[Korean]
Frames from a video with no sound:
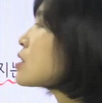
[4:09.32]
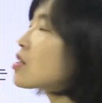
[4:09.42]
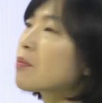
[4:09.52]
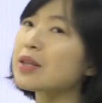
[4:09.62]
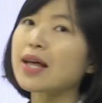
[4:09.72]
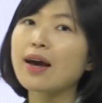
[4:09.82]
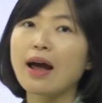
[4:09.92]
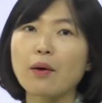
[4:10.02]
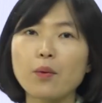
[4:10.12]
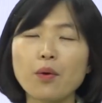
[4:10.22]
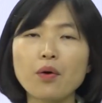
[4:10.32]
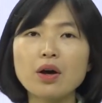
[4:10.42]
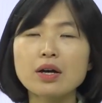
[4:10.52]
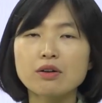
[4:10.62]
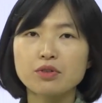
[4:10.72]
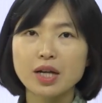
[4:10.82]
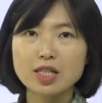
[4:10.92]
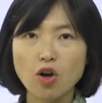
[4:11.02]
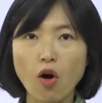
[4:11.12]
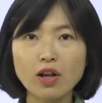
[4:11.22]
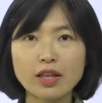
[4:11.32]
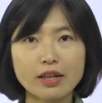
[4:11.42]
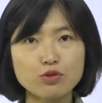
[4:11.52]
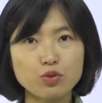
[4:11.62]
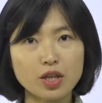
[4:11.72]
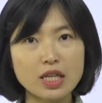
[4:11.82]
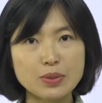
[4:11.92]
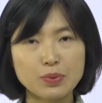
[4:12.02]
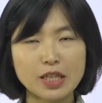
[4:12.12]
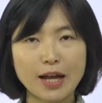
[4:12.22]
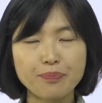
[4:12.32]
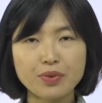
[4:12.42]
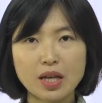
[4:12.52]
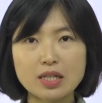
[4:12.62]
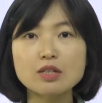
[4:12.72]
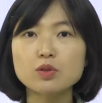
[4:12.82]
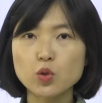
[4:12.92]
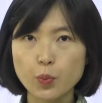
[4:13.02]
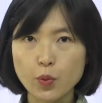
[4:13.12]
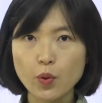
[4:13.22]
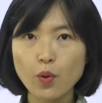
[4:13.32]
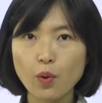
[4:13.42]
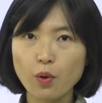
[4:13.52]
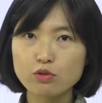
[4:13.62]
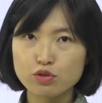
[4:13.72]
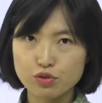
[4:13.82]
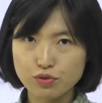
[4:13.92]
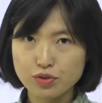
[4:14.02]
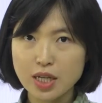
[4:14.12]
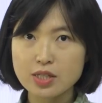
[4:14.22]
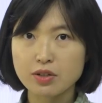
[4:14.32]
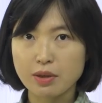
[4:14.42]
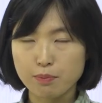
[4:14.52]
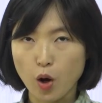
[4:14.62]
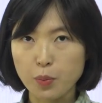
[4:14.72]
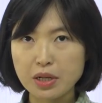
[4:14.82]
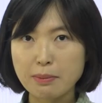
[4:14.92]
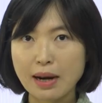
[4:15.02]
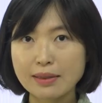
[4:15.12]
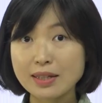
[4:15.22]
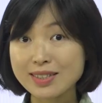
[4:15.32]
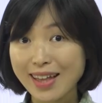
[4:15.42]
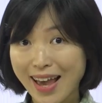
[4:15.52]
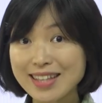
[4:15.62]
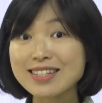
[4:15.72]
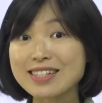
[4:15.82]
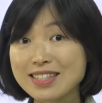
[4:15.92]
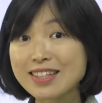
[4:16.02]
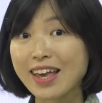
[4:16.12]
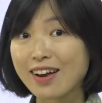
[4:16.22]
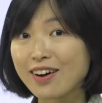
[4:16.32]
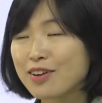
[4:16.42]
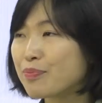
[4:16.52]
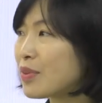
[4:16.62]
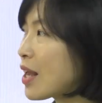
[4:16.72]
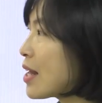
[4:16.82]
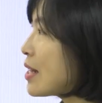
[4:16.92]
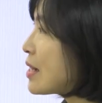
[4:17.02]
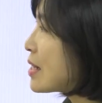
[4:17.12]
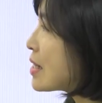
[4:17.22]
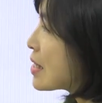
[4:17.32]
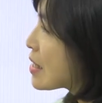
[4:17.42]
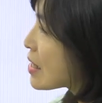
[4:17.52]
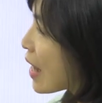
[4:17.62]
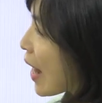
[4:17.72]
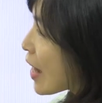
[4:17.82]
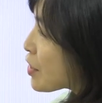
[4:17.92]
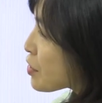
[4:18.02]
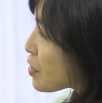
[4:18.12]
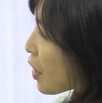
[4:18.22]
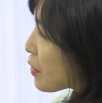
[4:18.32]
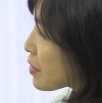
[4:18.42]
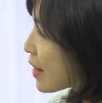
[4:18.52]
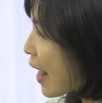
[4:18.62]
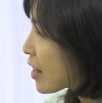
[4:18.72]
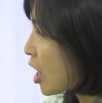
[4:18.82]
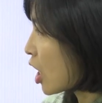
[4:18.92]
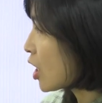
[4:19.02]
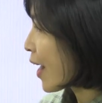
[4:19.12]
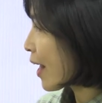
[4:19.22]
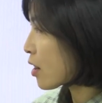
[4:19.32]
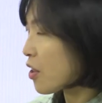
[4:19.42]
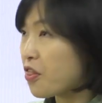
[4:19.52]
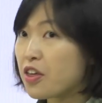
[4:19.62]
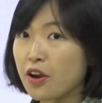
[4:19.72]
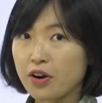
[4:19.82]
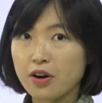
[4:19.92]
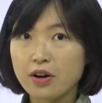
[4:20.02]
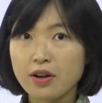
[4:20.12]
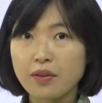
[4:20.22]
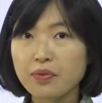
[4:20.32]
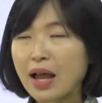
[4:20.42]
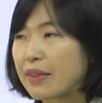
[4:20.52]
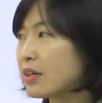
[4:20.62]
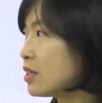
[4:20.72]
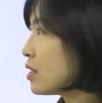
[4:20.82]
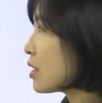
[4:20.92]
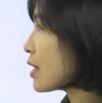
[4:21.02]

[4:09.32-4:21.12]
지점이다라고 우리가 정의 내릴 수 있겠습니다. 좁고 구체적인 범위를 말할 때는 s를 쓰네요. 자, I saw Daniel at the fair. 나는